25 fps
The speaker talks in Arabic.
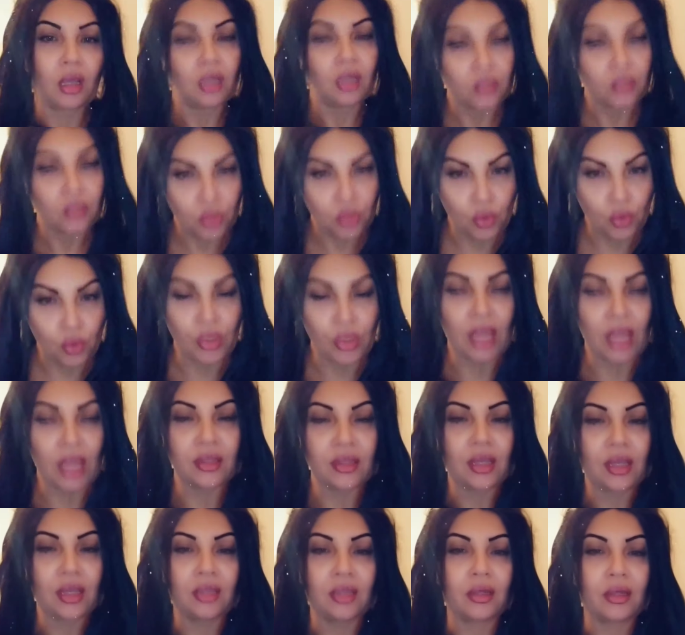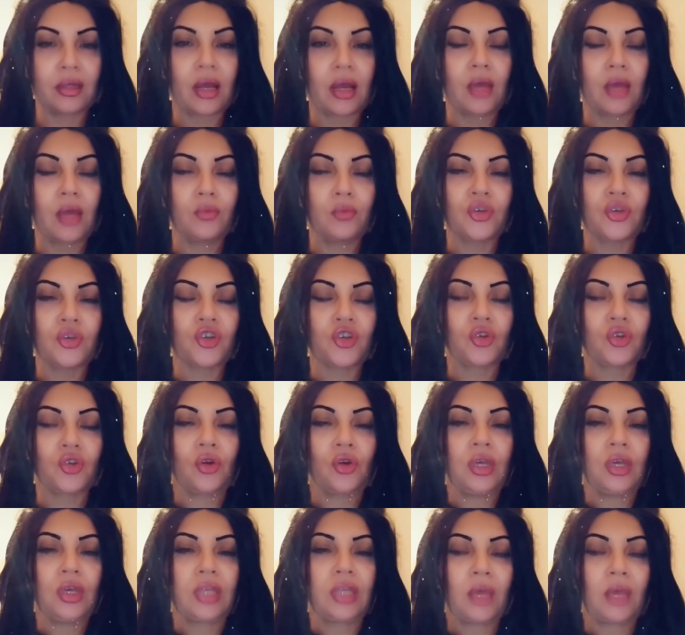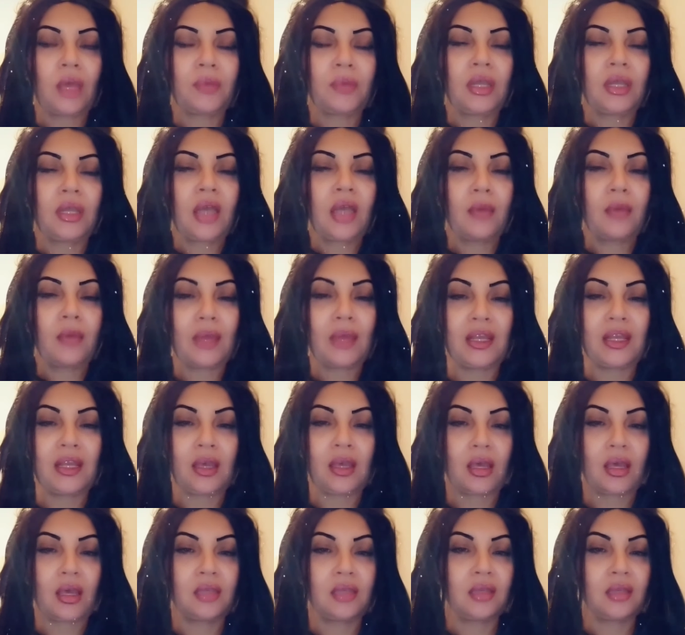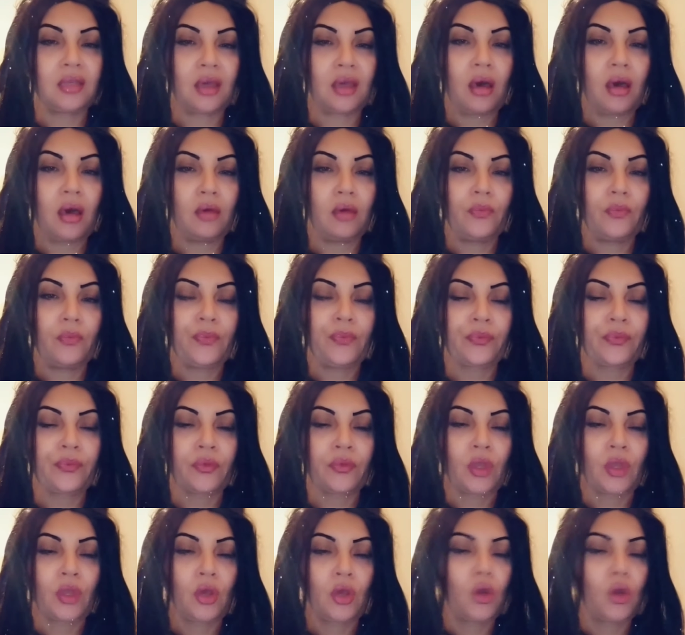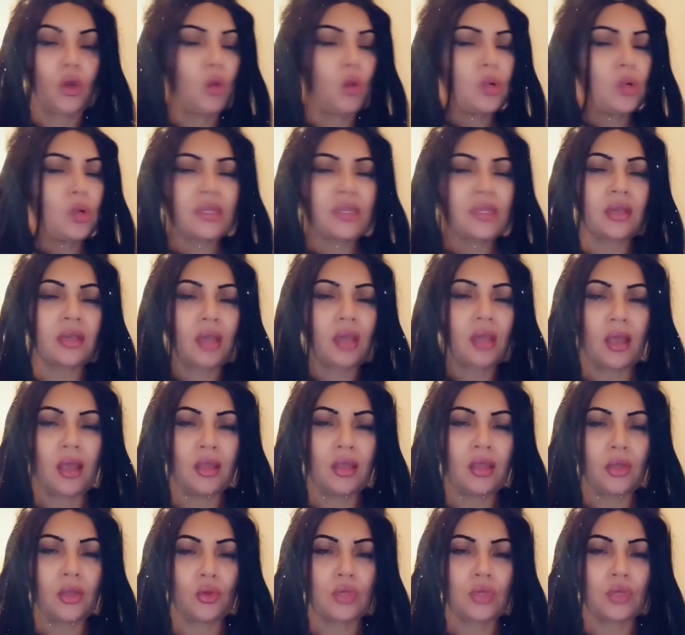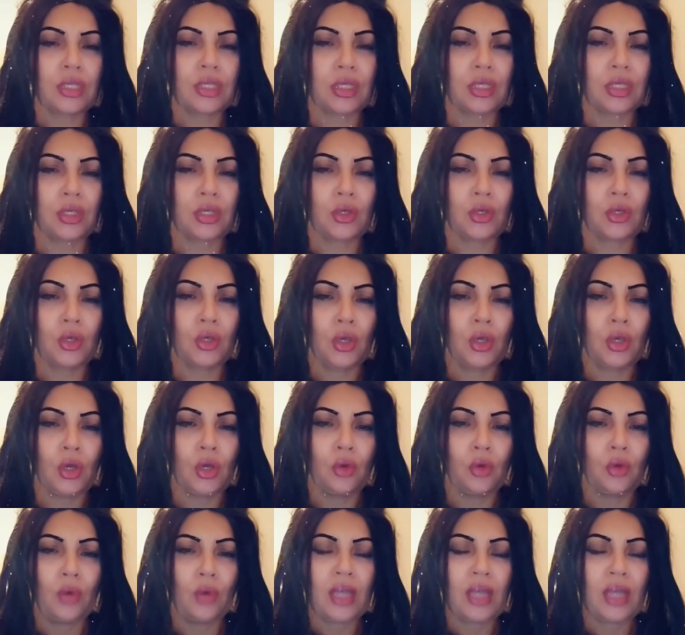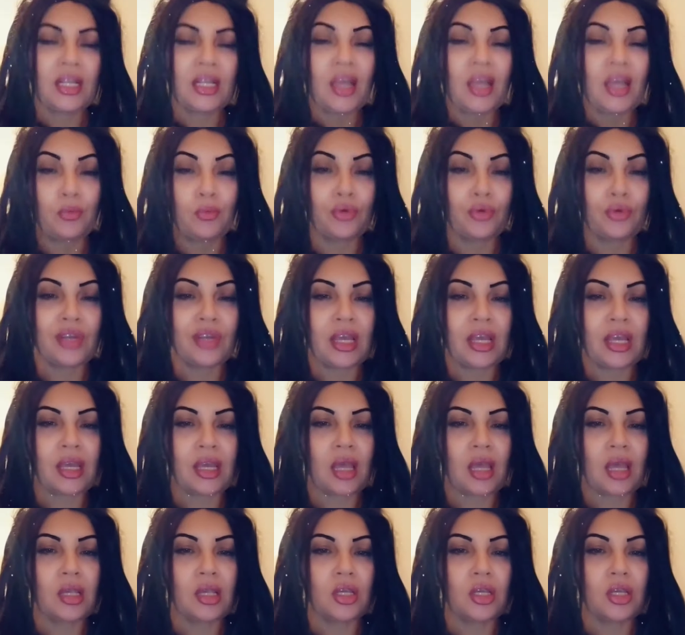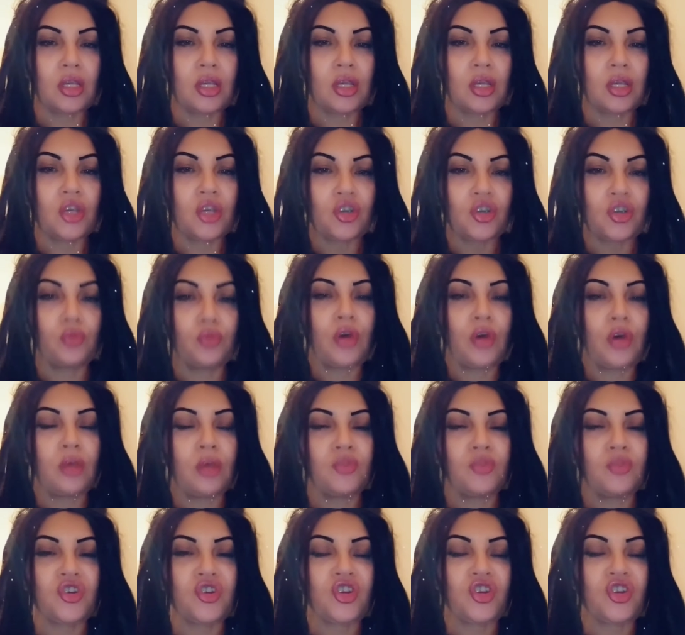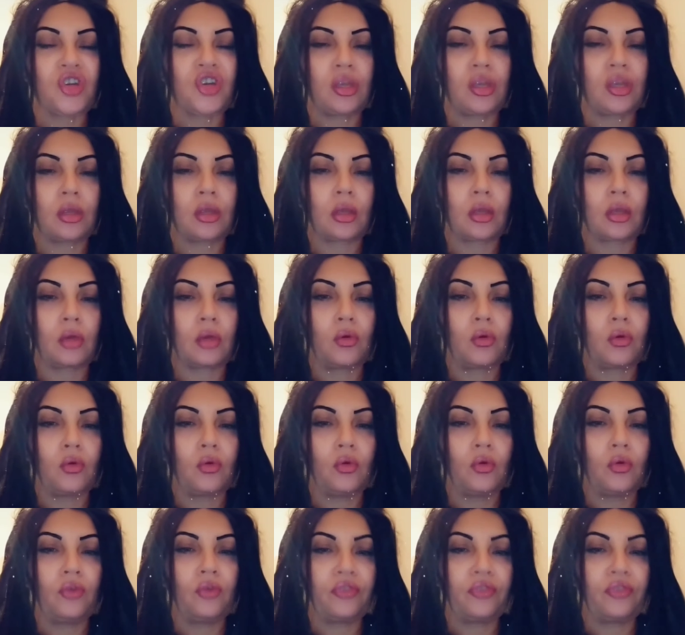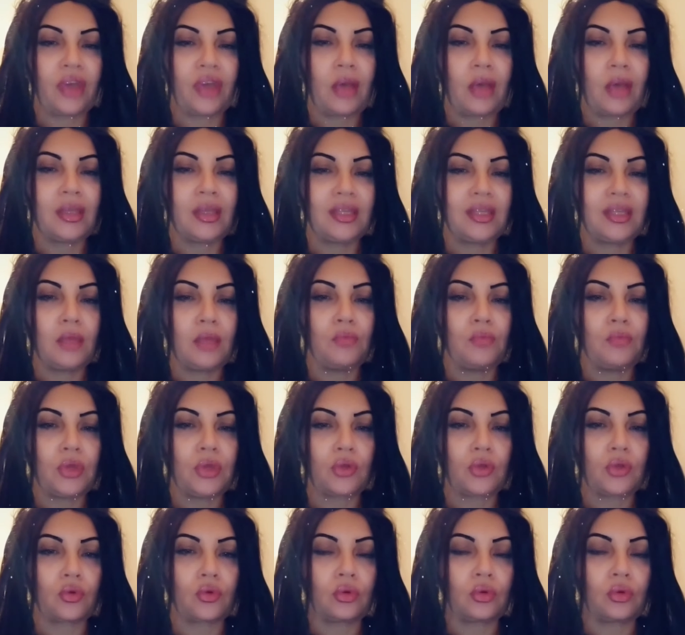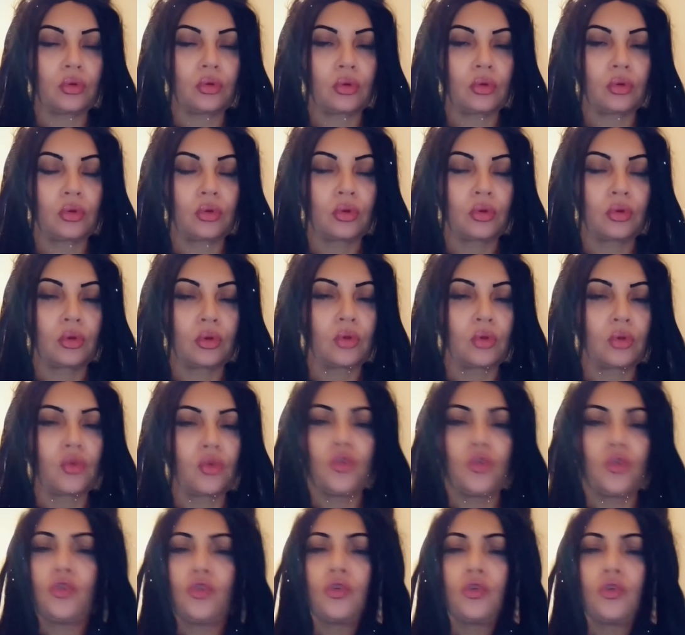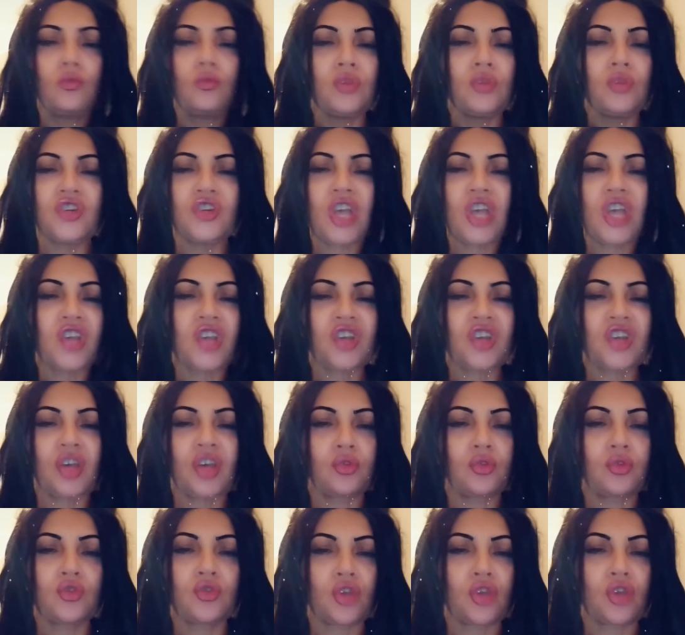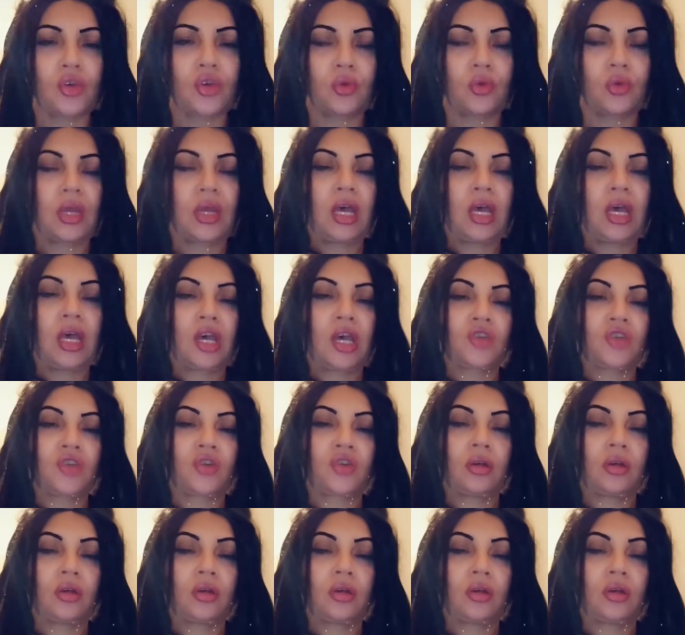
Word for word: تكون عندك الدراهم باش تروحي تعملي العمليه هذيك وهو غيان لي توسي واحد لابول هكا يجيبوها من الشين وفيها الدم ومش حاجه حتوجعك ولا حاجه